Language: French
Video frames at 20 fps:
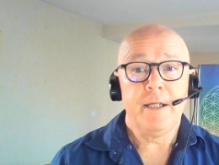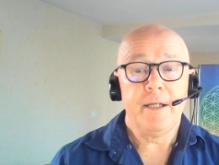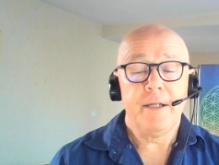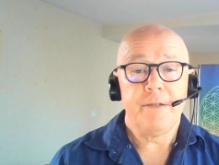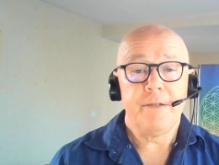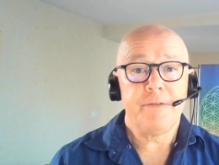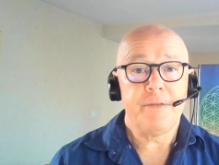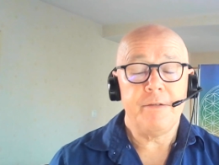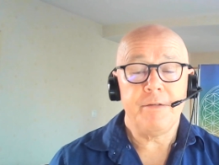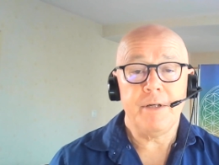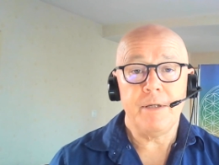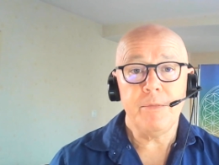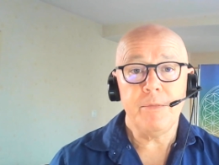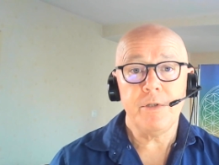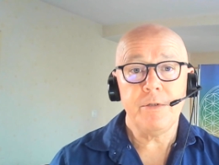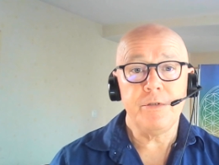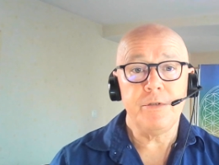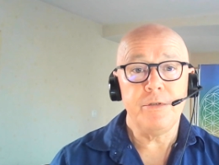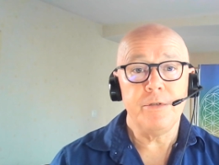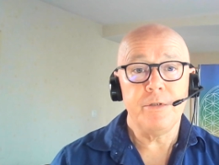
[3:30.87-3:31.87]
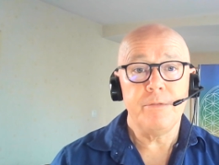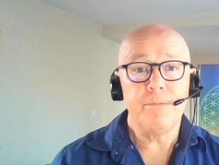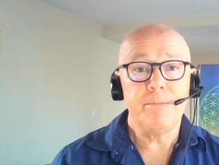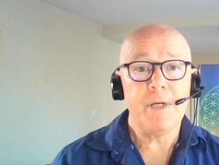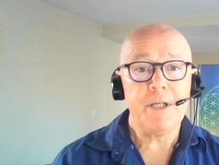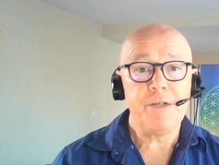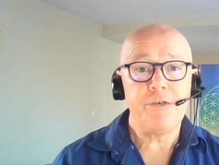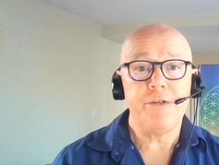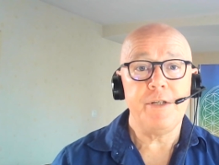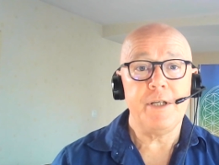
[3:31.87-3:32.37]
c'est vraiment une
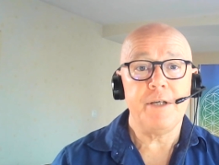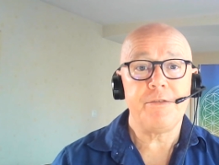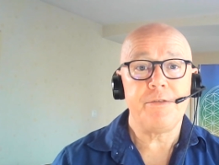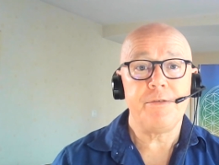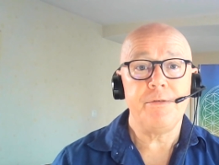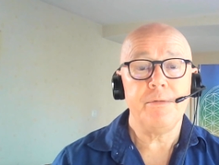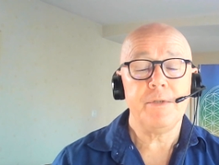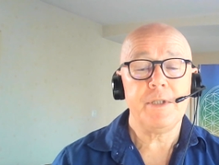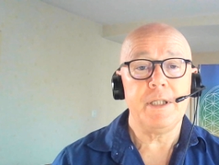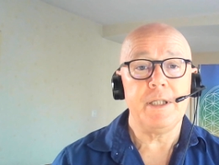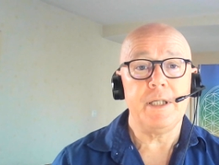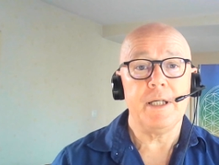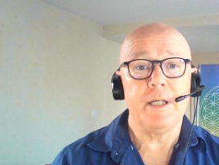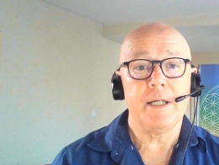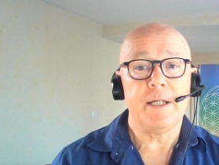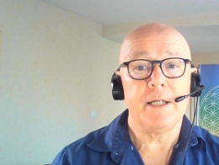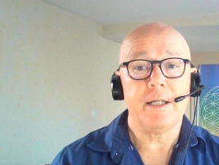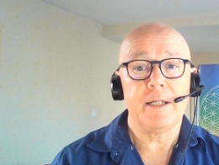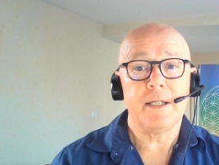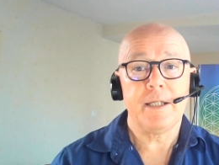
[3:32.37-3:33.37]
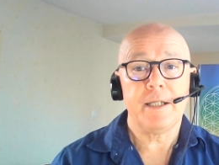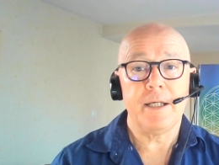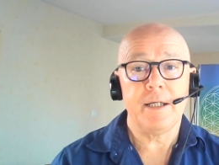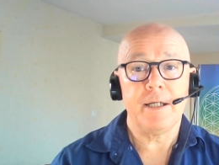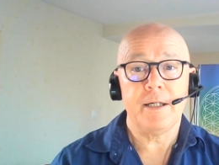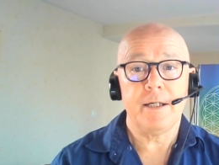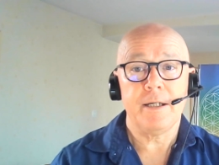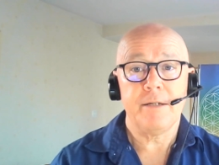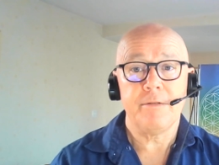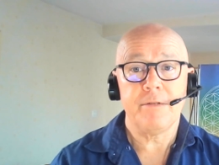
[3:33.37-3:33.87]
machination qui a,
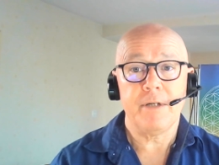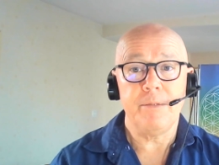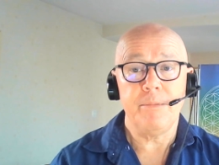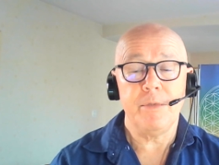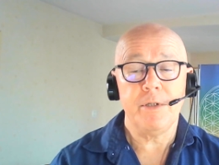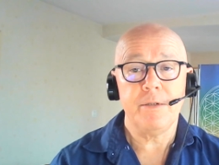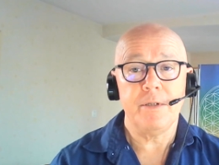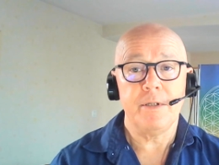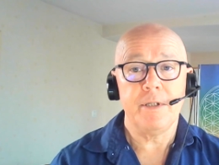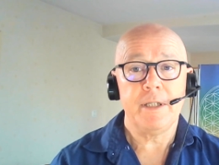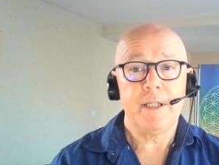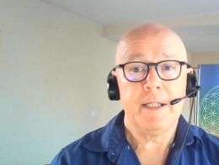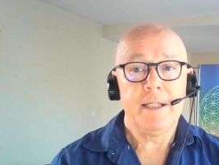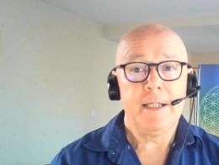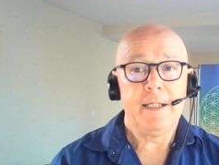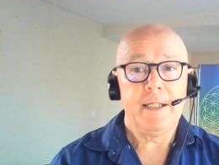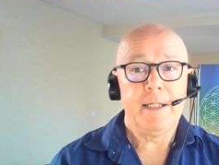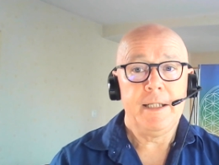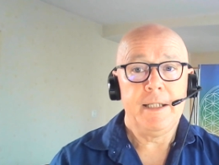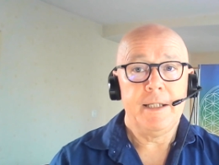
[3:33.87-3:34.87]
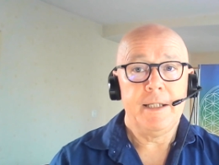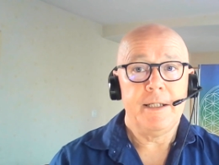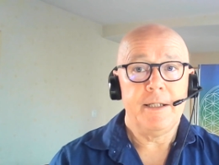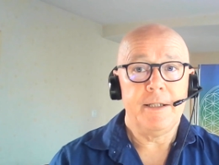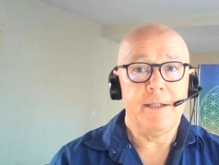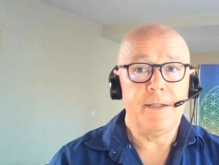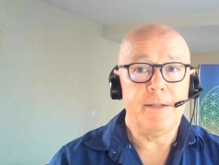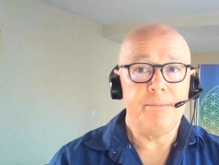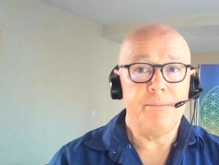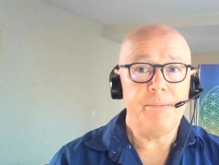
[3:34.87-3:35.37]
a vraiment
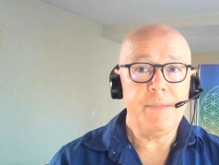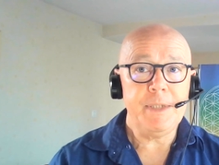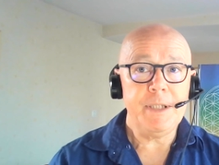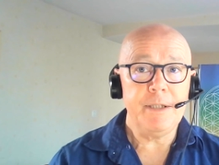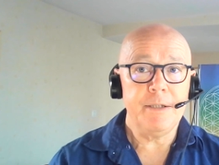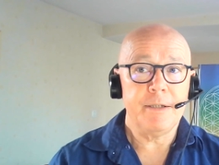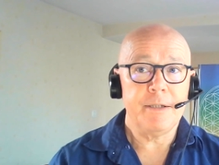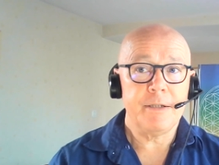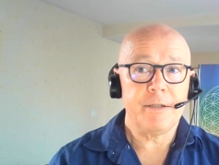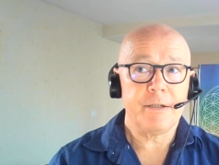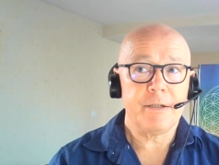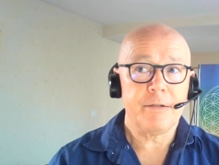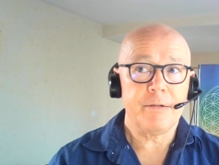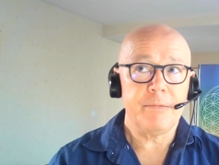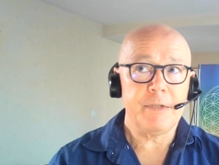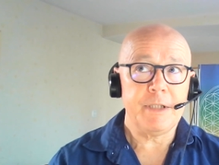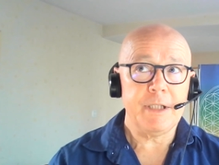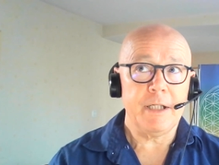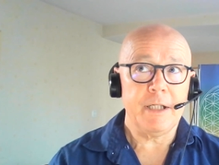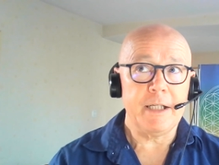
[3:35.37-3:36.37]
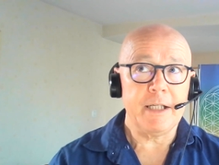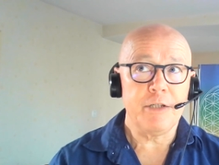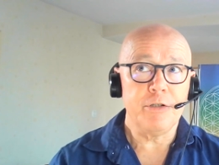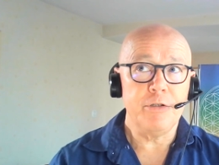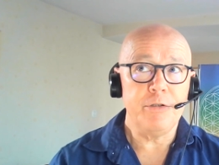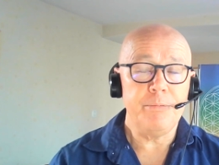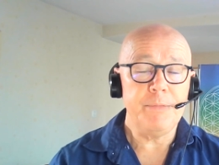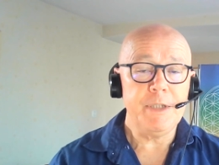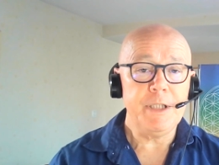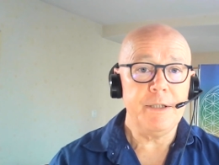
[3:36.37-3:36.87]
mis comment dire,
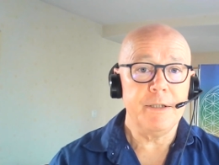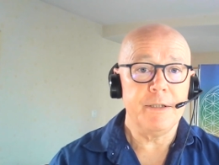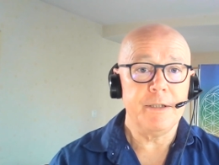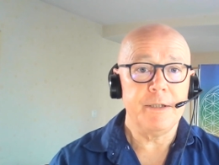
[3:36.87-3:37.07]
l'économie